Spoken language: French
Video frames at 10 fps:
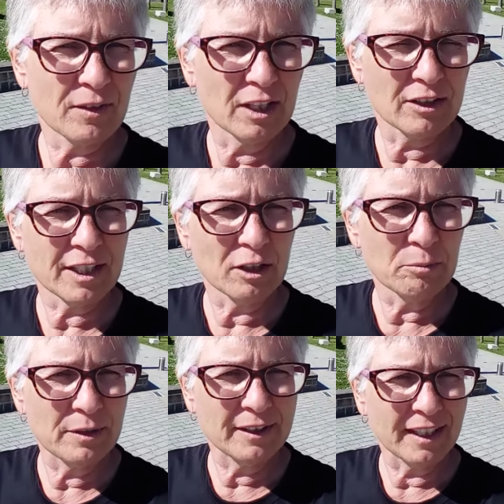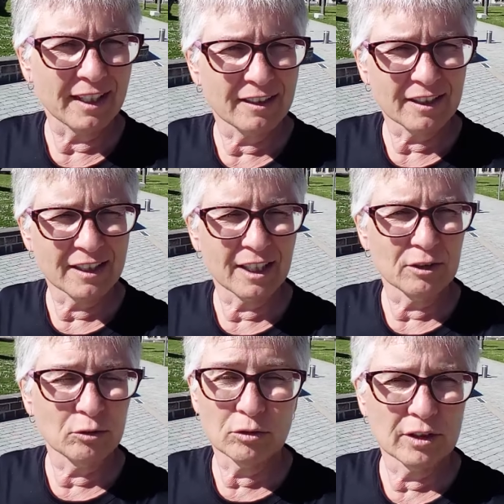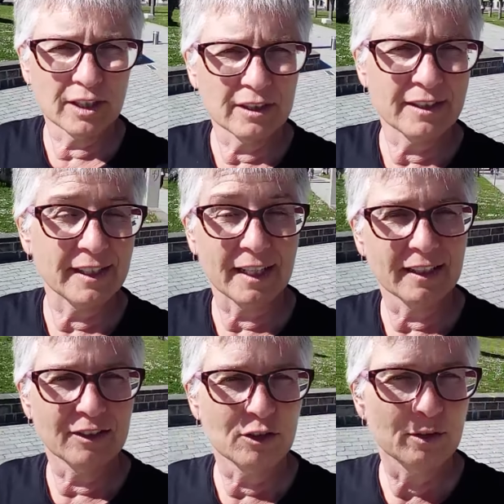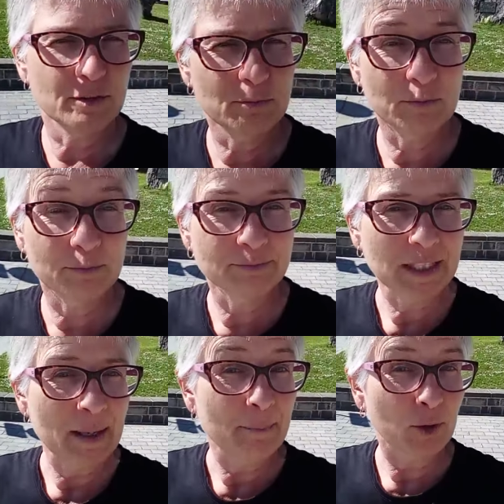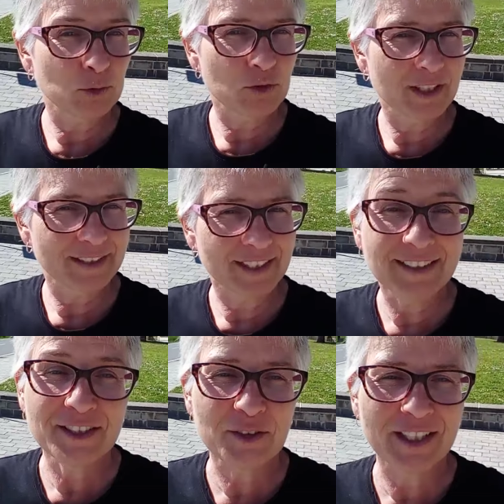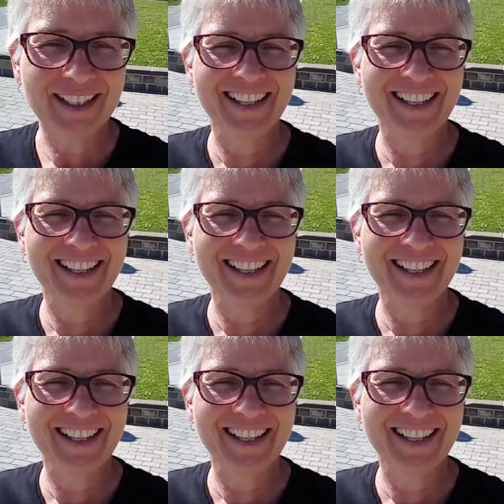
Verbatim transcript: l'ancien hôpital hein, qui date d'il y a des siècles. Hein, pas retenu la date, désolé,